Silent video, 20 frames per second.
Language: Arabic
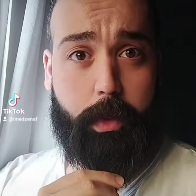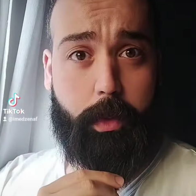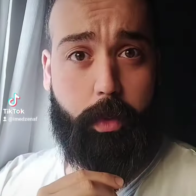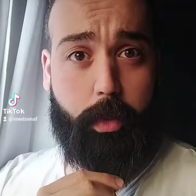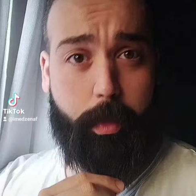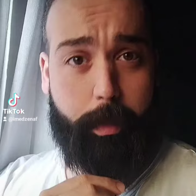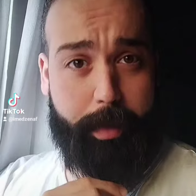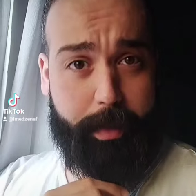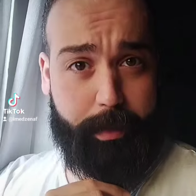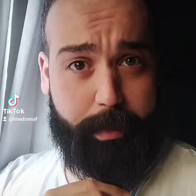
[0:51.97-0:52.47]

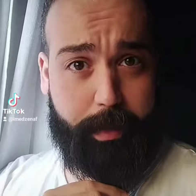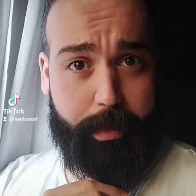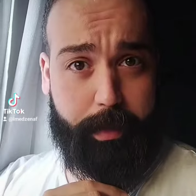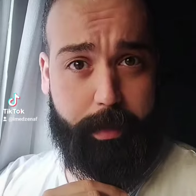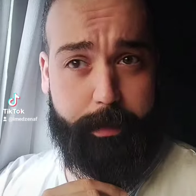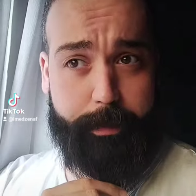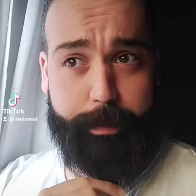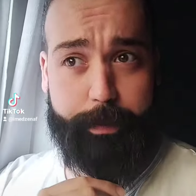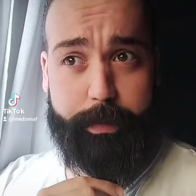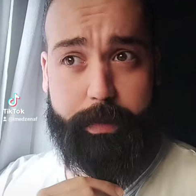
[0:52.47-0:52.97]

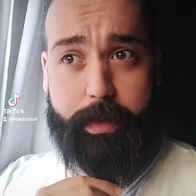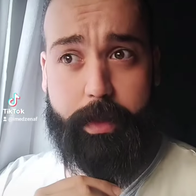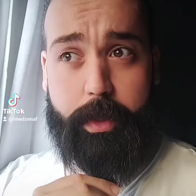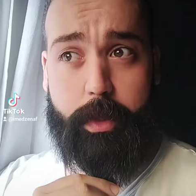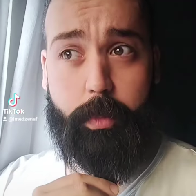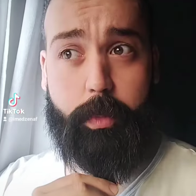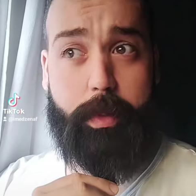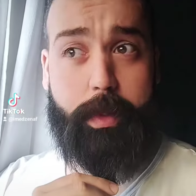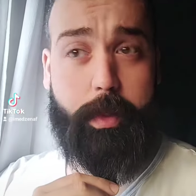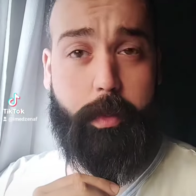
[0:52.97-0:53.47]
وبعدها
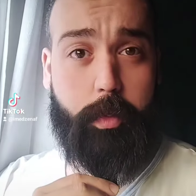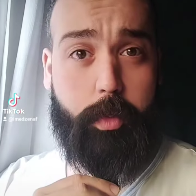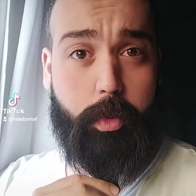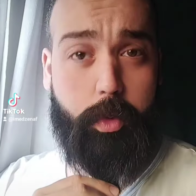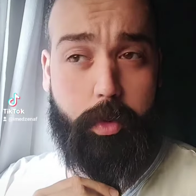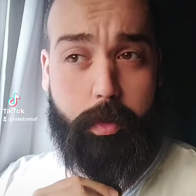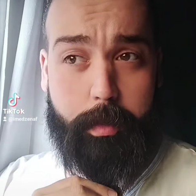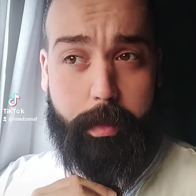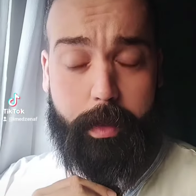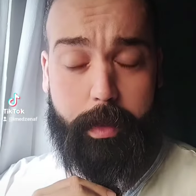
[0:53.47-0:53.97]
يوليو
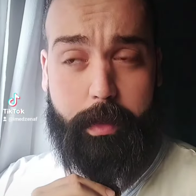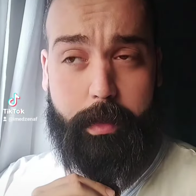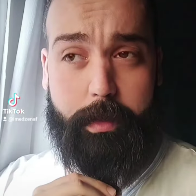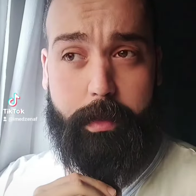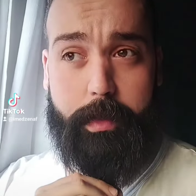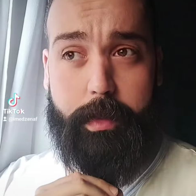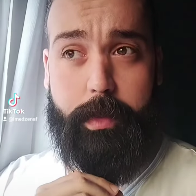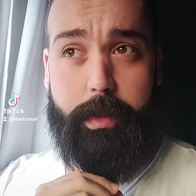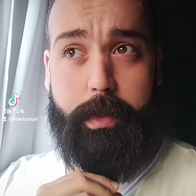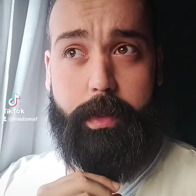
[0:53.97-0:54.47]
هما
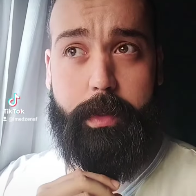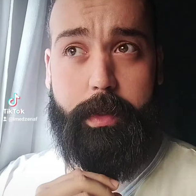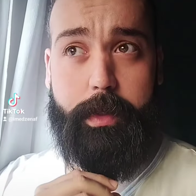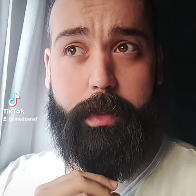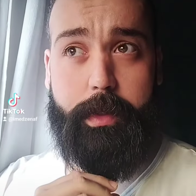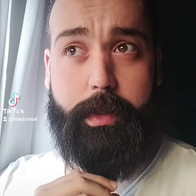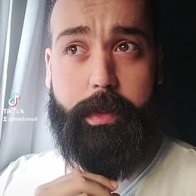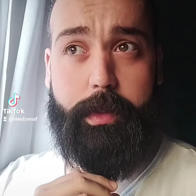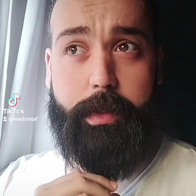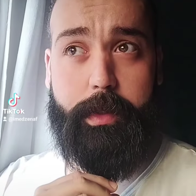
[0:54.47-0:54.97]

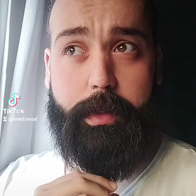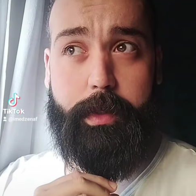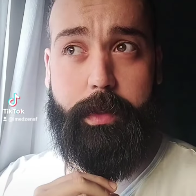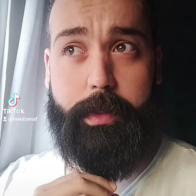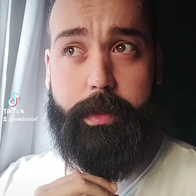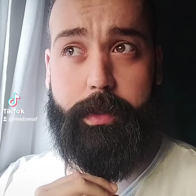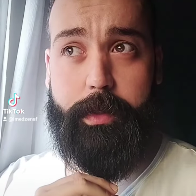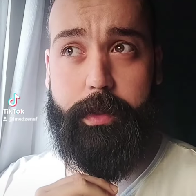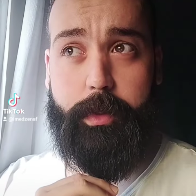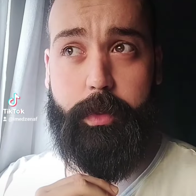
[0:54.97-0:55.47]

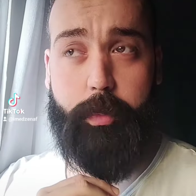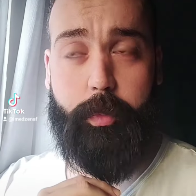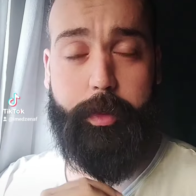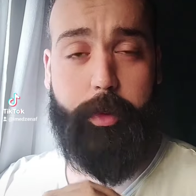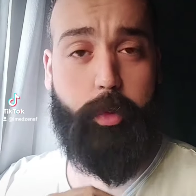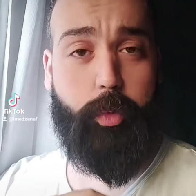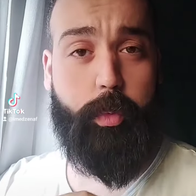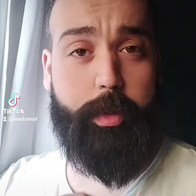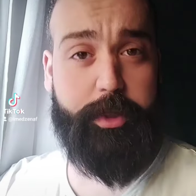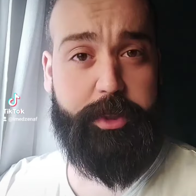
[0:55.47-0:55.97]
آه،
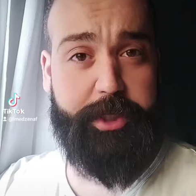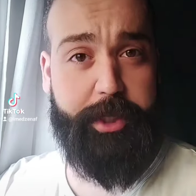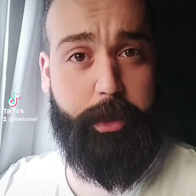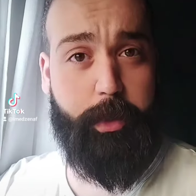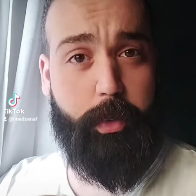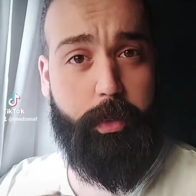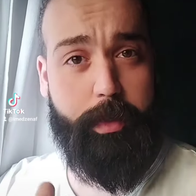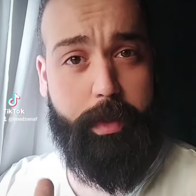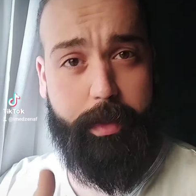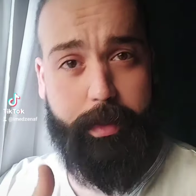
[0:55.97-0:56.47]

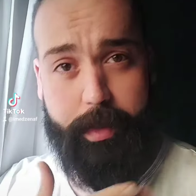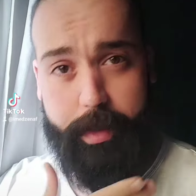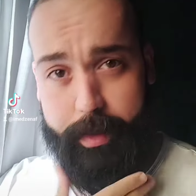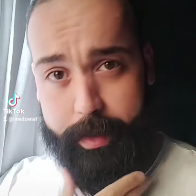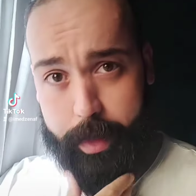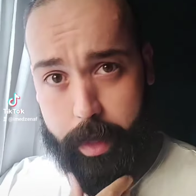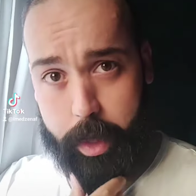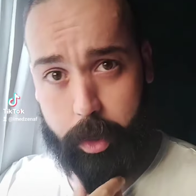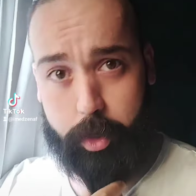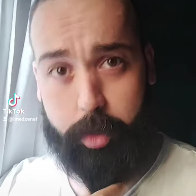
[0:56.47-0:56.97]
يوجهون
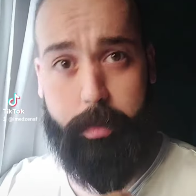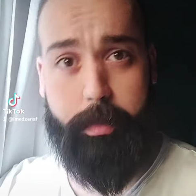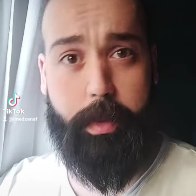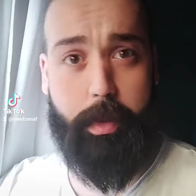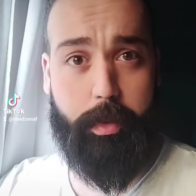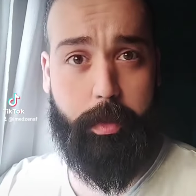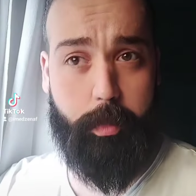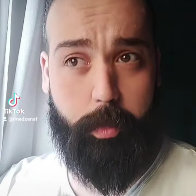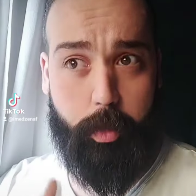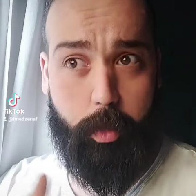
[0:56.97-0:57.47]
تاريخكم
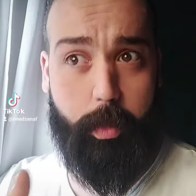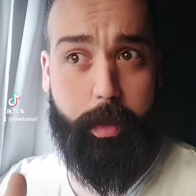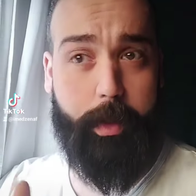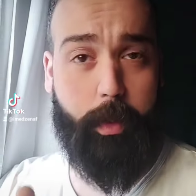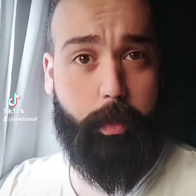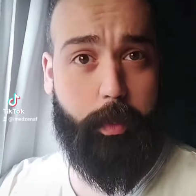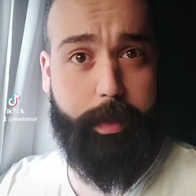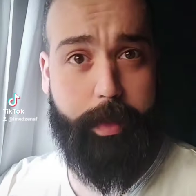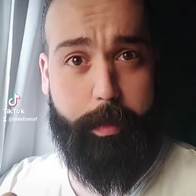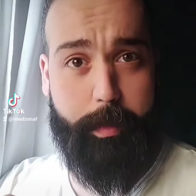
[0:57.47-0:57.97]
لكم هو
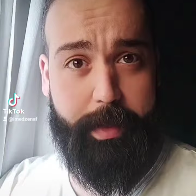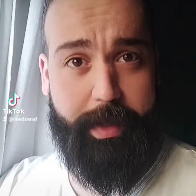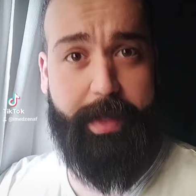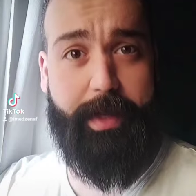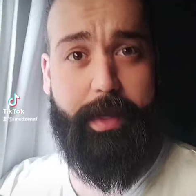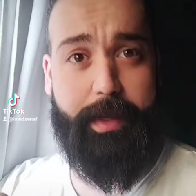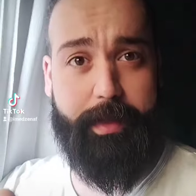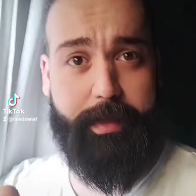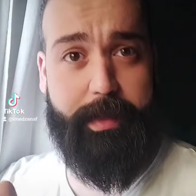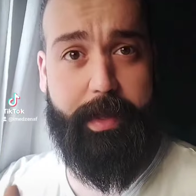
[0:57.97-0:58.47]

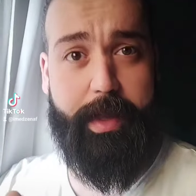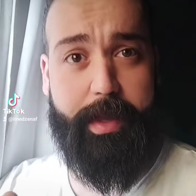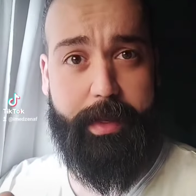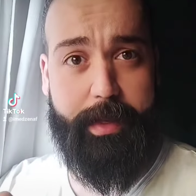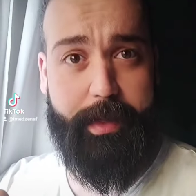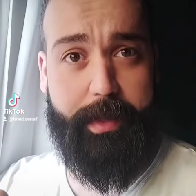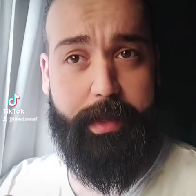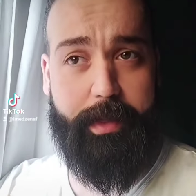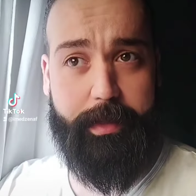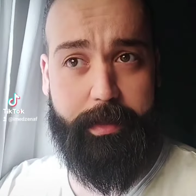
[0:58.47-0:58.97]
يملي لك
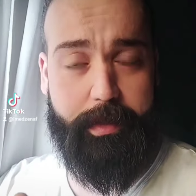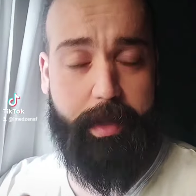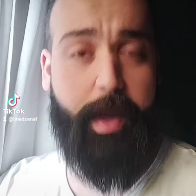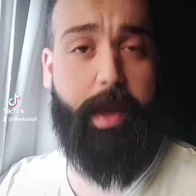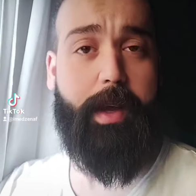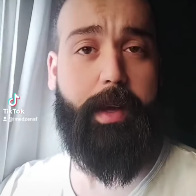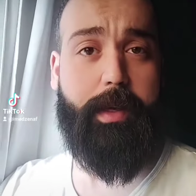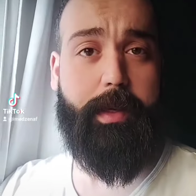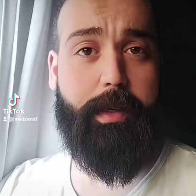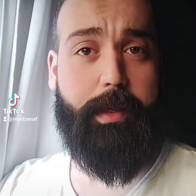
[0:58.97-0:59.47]
التاريخ
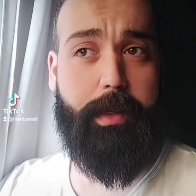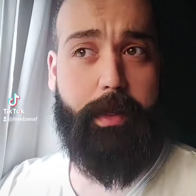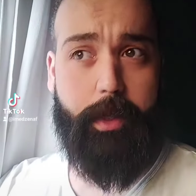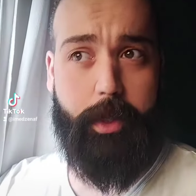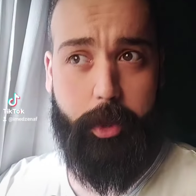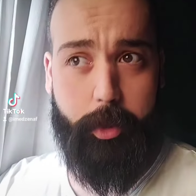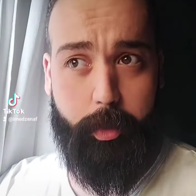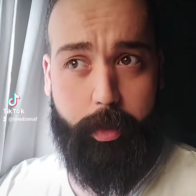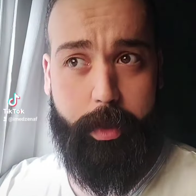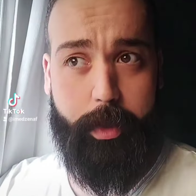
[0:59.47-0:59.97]
تاعك
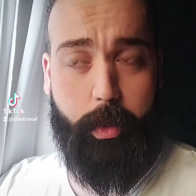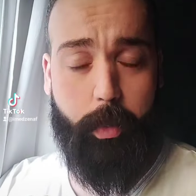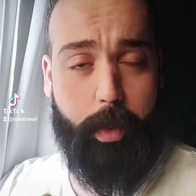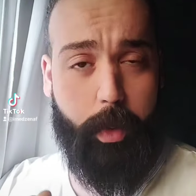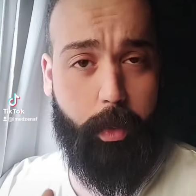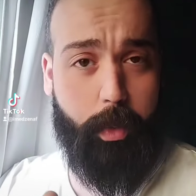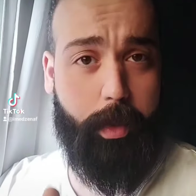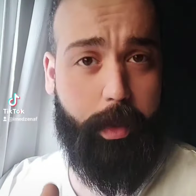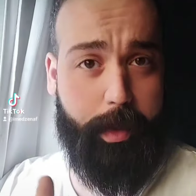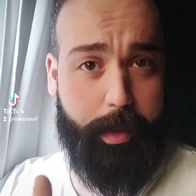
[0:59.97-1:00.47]
واللي هو
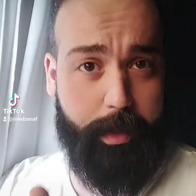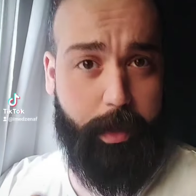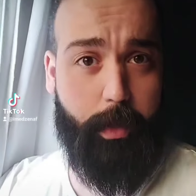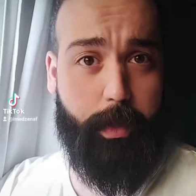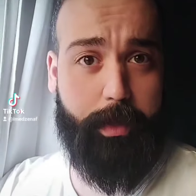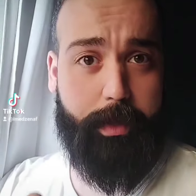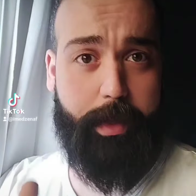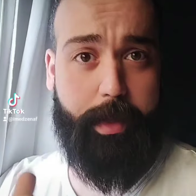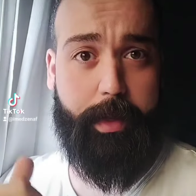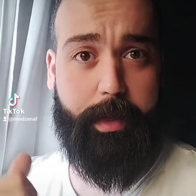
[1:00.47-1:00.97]
يقول لك هذا
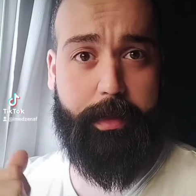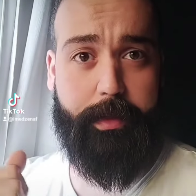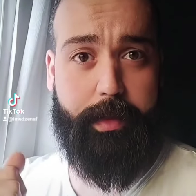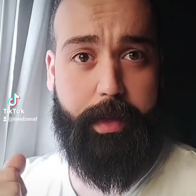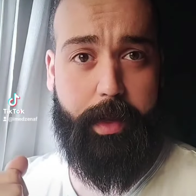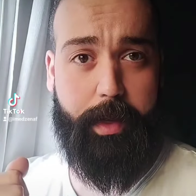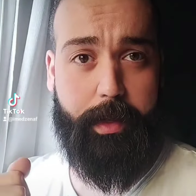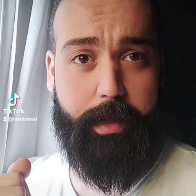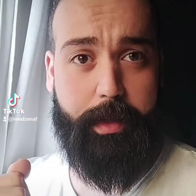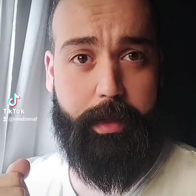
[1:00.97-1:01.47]
هو التاريخ
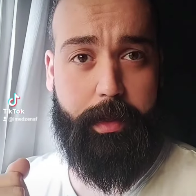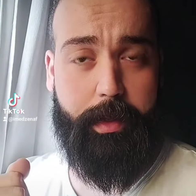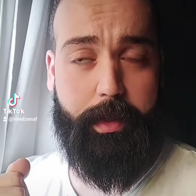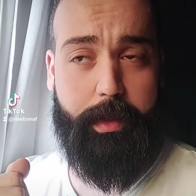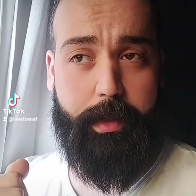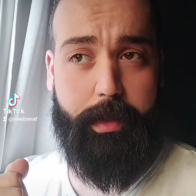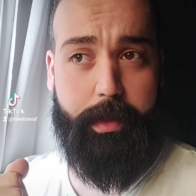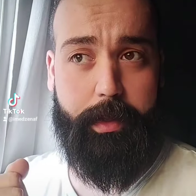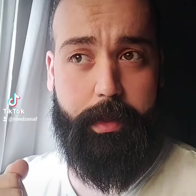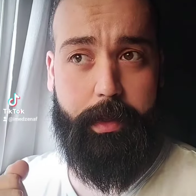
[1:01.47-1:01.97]
تاعك
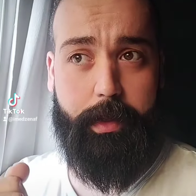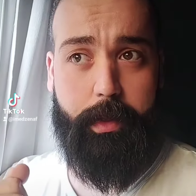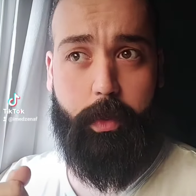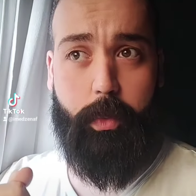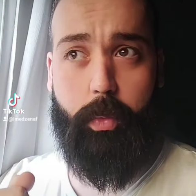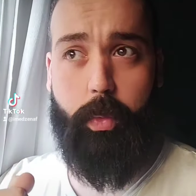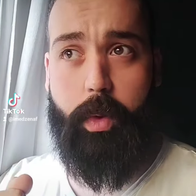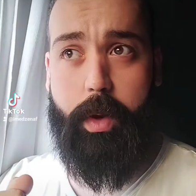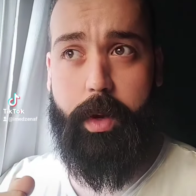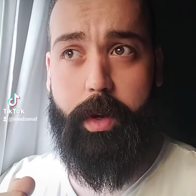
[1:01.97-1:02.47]

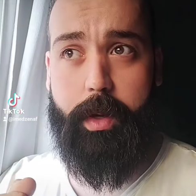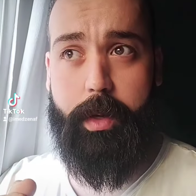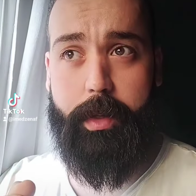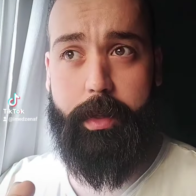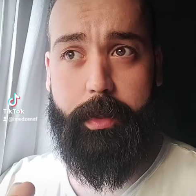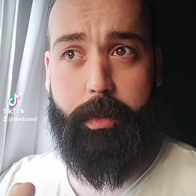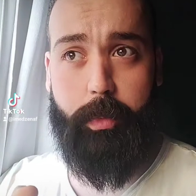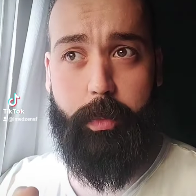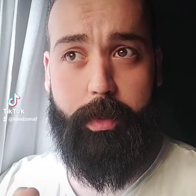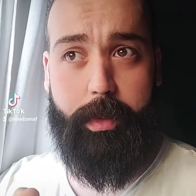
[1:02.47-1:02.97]

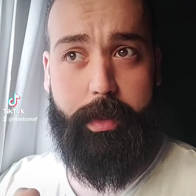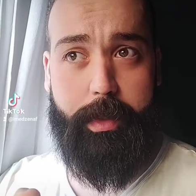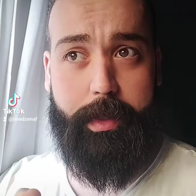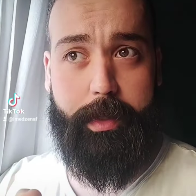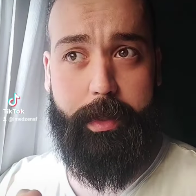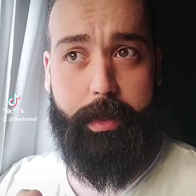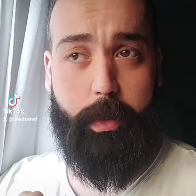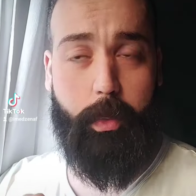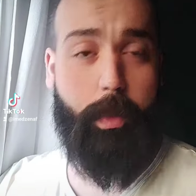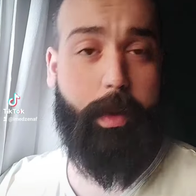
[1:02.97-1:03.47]

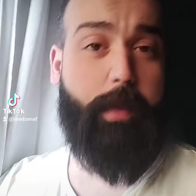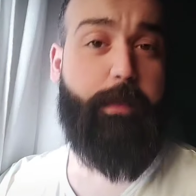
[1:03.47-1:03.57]
واللي هو